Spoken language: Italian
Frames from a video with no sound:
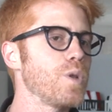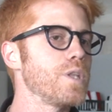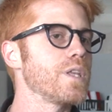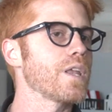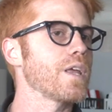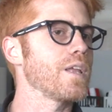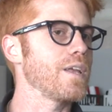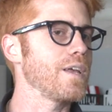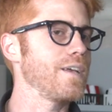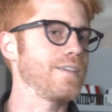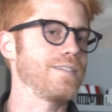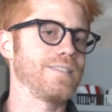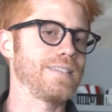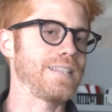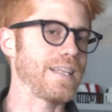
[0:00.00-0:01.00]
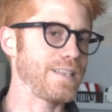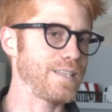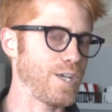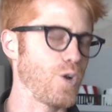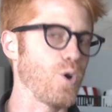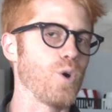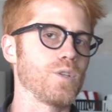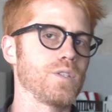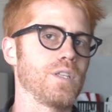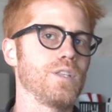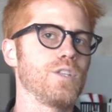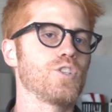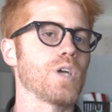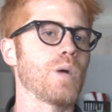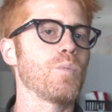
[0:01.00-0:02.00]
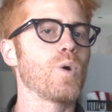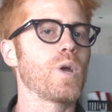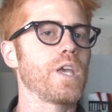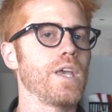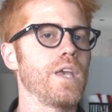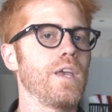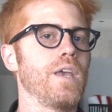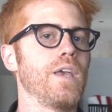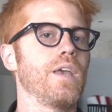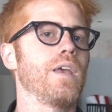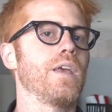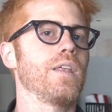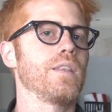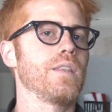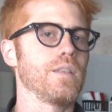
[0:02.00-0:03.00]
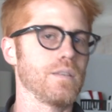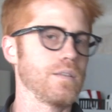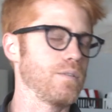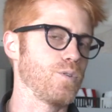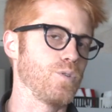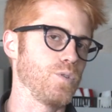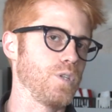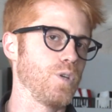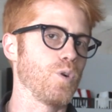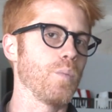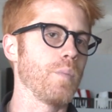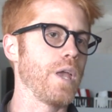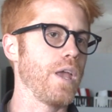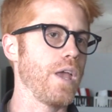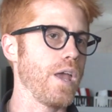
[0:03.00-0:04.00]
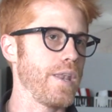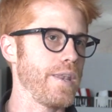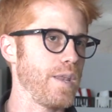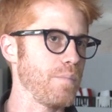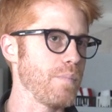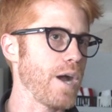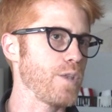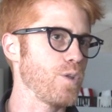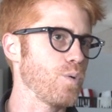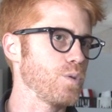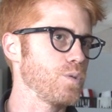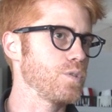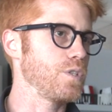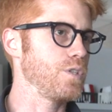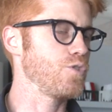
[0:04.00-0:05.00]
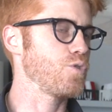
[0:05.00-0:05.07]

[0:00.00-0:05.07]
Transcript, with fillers: vuol dire tante cose, diciamo che mm, così come nel bagno quando si